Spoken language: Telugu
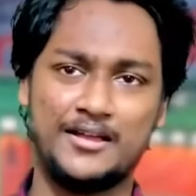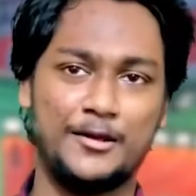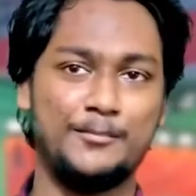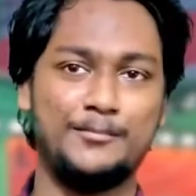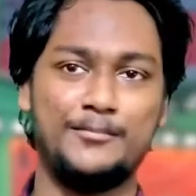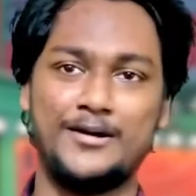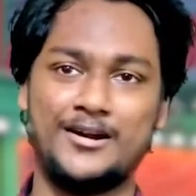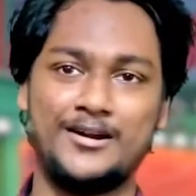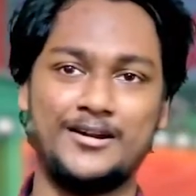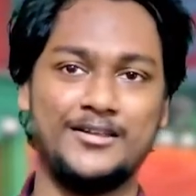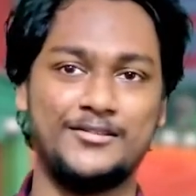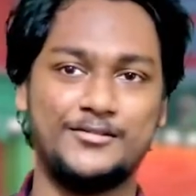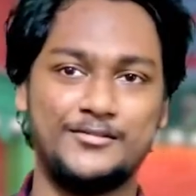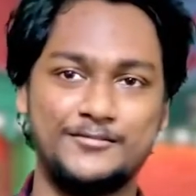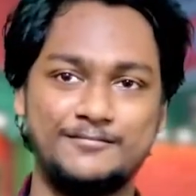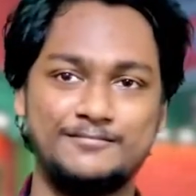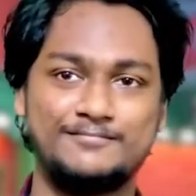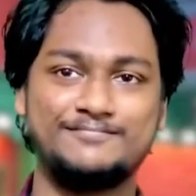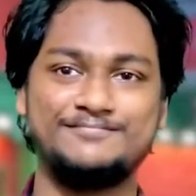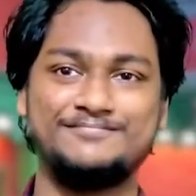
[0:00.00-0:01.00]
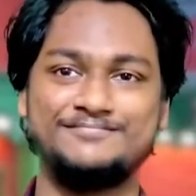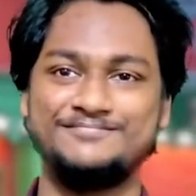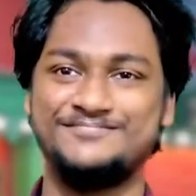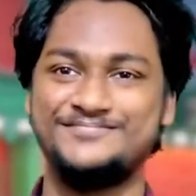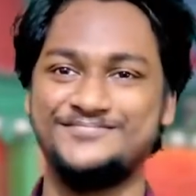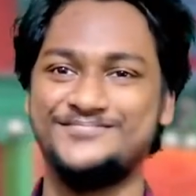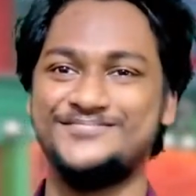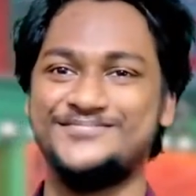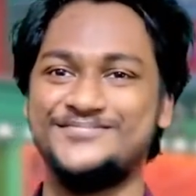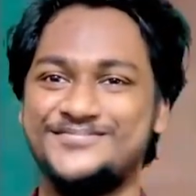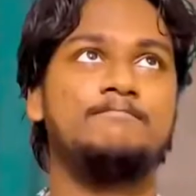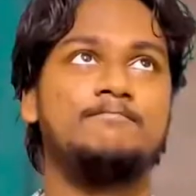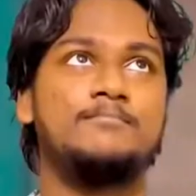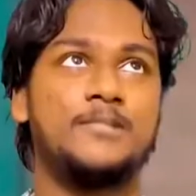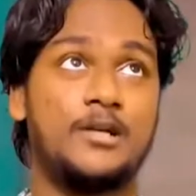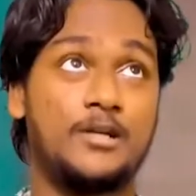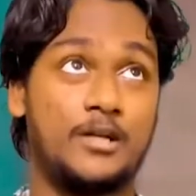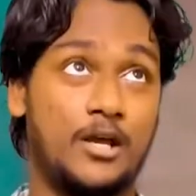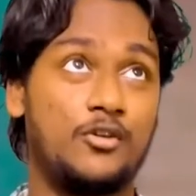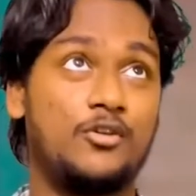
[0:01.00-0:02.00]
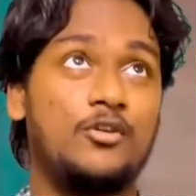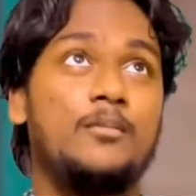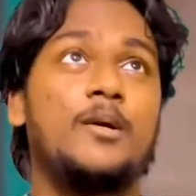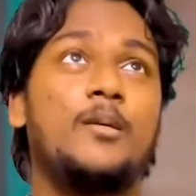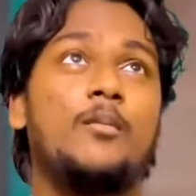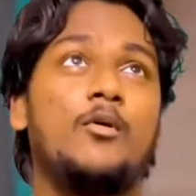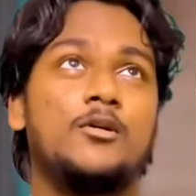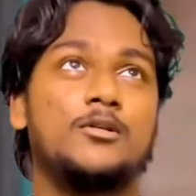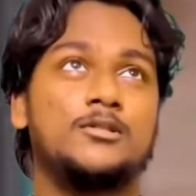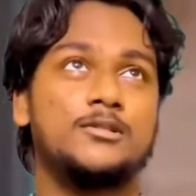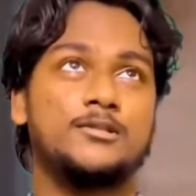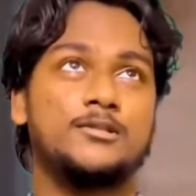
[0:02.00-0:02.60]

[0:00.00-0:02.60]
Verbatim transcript: ఏం పర్లేదు థ్యాంక్ యూ బిగ్ బాస్